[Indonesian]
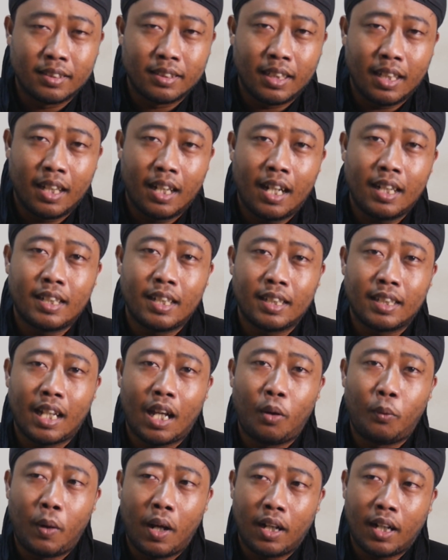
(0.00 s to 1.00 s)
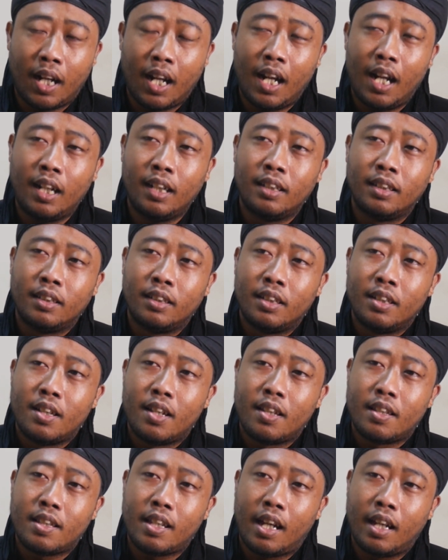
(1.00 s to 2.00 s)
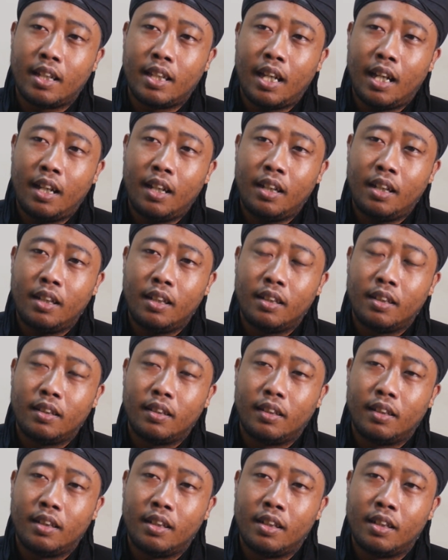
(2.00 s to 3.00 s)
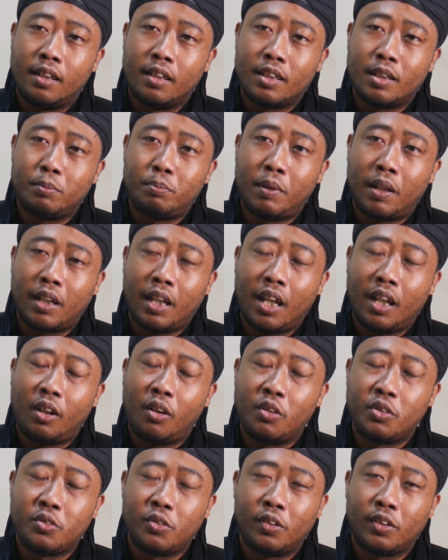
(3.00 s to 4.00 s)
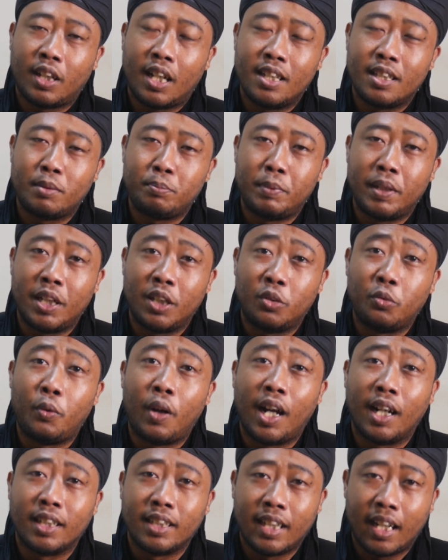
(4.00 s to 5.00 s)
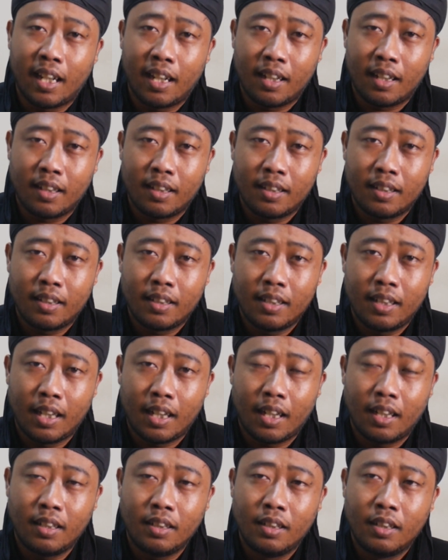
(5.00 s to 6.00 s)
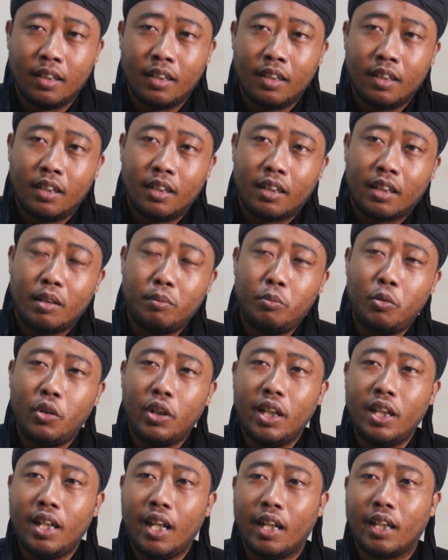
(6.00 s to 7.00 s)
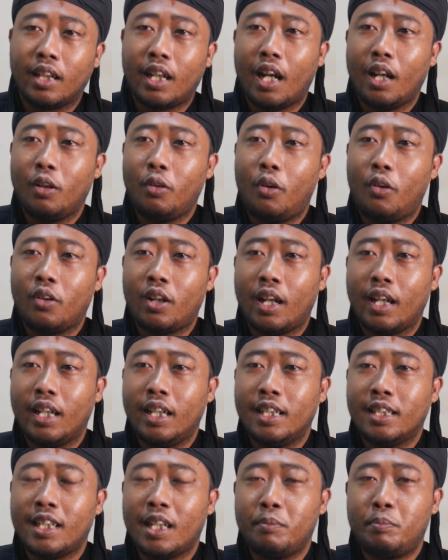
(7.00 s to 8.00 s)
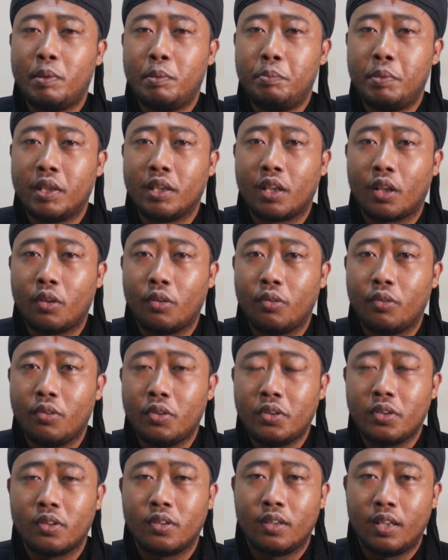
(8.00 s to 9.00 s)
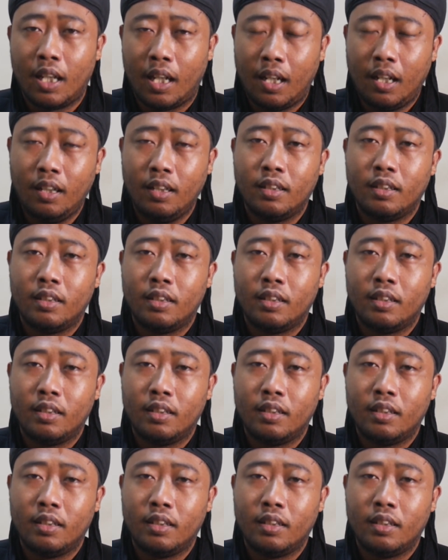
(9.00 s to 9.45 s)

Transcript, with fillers: ya ada tawaran saya uh, sebagai konsultan spiritualnya ya kan kemungkinan kalau orang ini saya bimbing terus ya